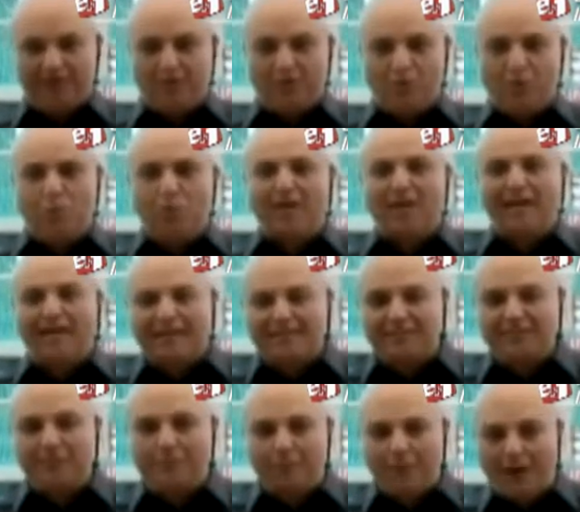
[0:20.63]
Um
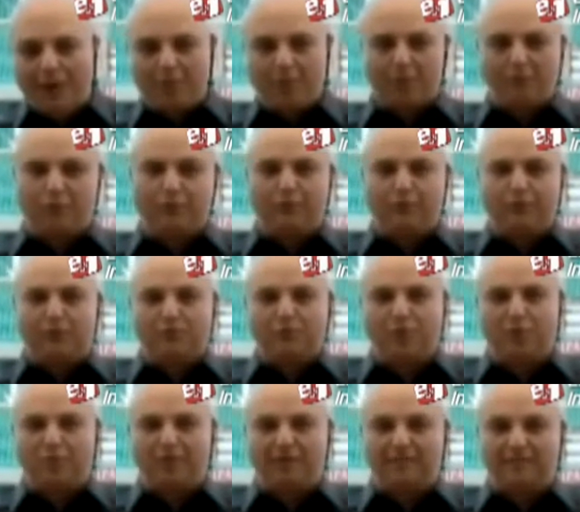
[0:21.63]
grande palco do futebol
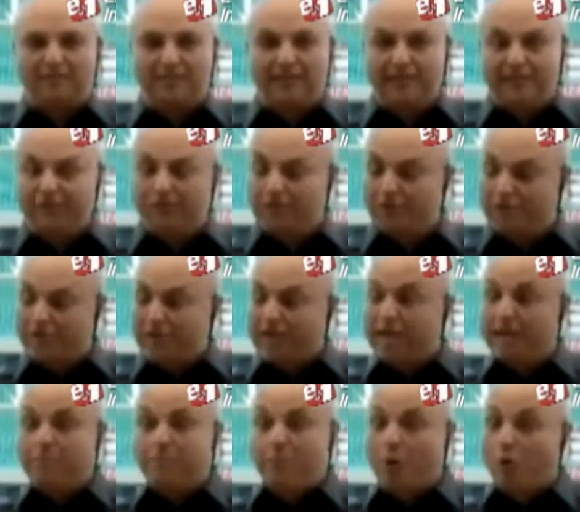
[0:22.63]
brasileiro, em
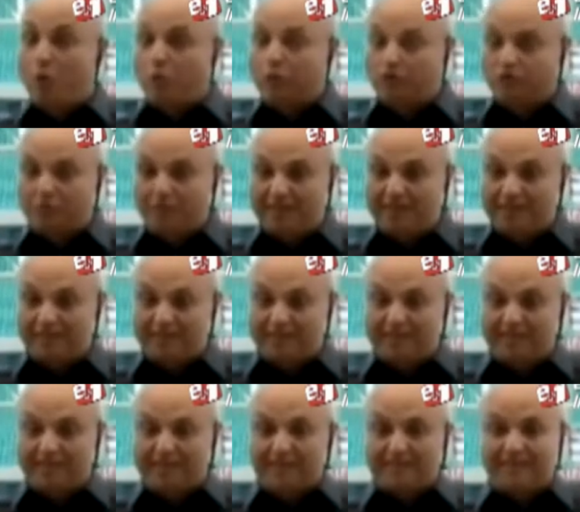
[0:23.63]
poucos meses
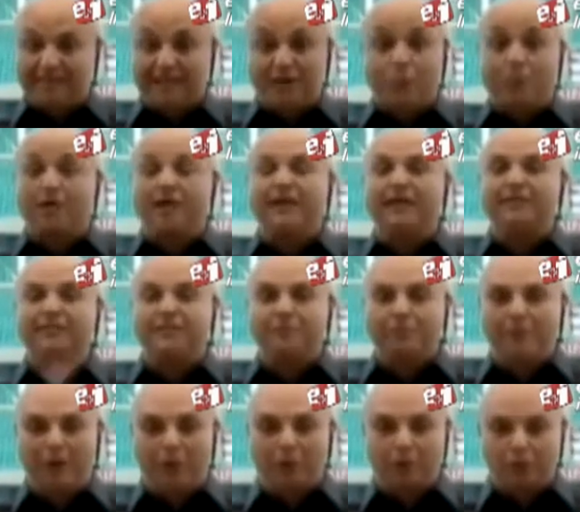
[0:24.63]
será um grande
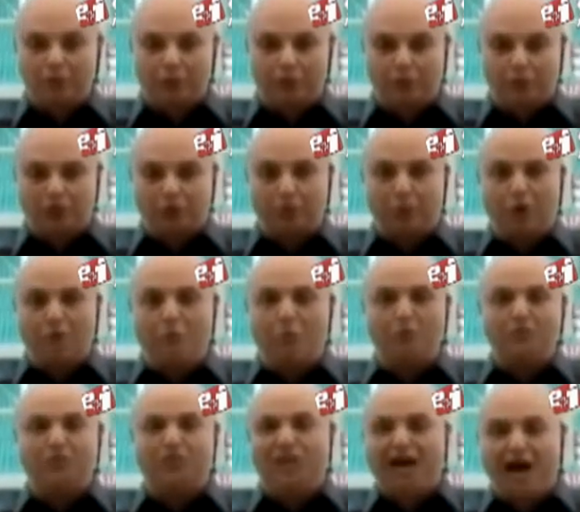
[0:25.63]
palco do futebol
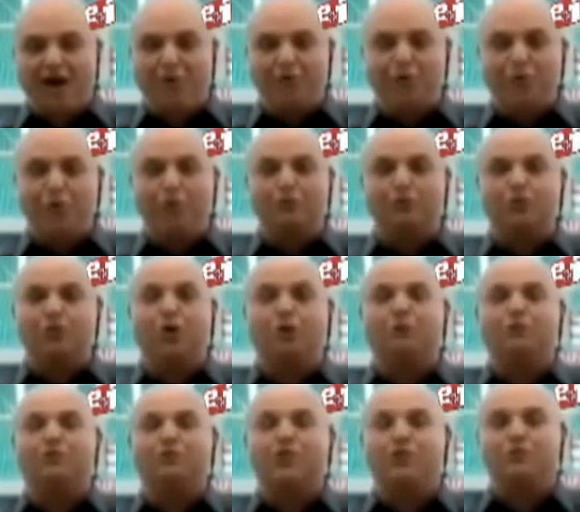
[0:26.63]
mundial, com
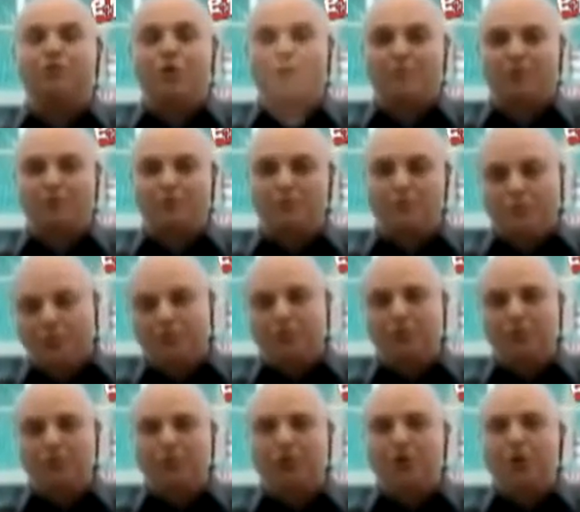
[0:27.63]
jogos de Copa do
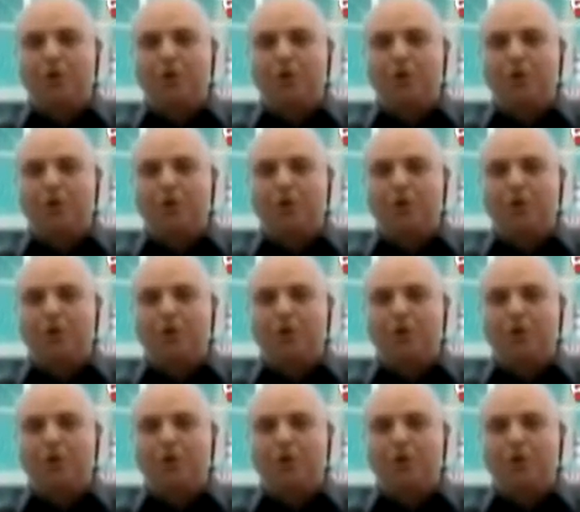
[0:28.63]
Mundo,